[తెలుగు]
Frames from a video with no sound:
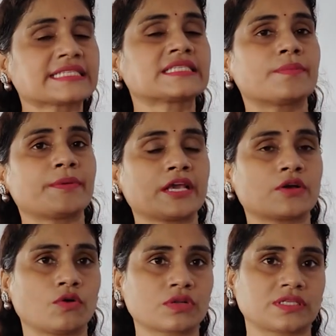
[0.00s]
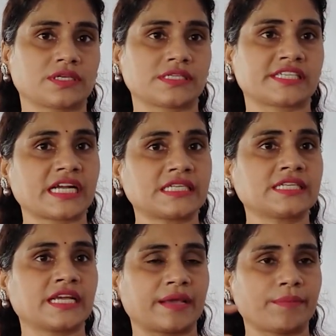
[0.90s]
ఏసీబీ కోర్ట్
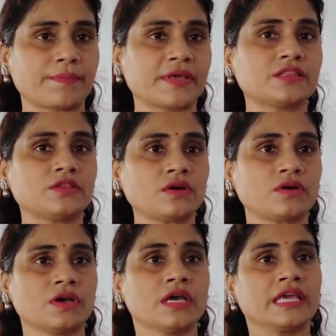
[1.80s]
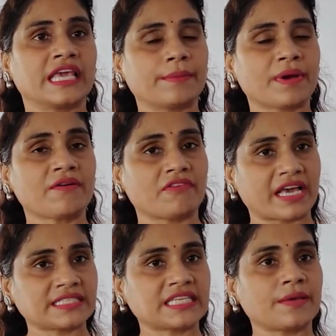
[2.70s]
జడ్జి హిమబిందు ఈమె
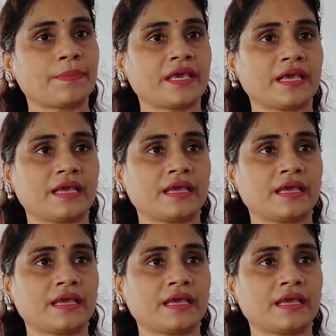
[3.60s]
వైసీపీ